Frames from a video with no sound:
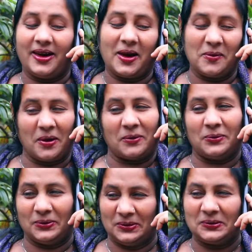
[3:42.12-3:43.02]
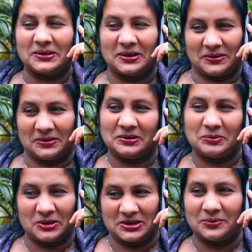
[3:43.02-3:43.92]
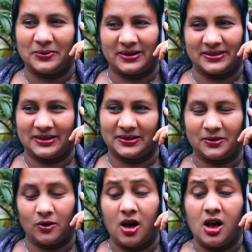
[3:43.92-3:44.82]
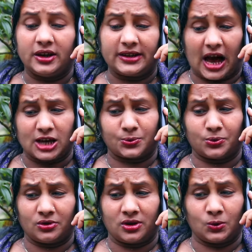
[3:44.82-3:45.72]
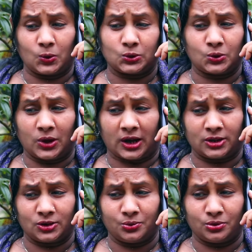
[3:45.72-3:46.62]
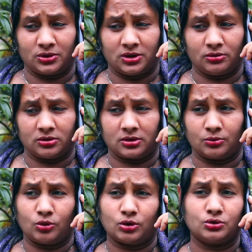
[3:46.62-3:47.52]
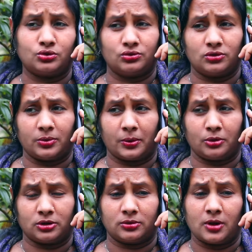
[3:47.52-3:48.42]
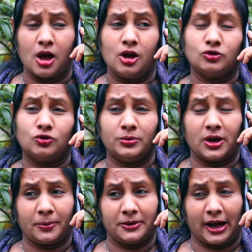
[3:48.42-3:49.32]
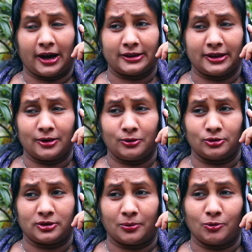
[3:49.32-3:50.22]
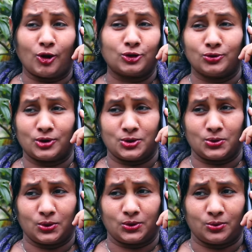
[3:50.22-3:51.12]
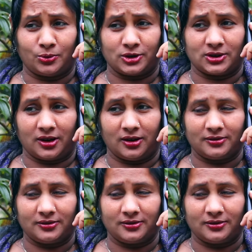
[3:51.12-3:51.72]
এইভাবে ফোনে কথা কয়ে কোনো মজা পাওয়া যায় কো টাচ ফোন হলে কত আনন্দ ফুর্তি করতাম কত সুন্দরভাবে কথা তুমি আমি দেখা দেখি করতাম কত কিছু হইতো মজা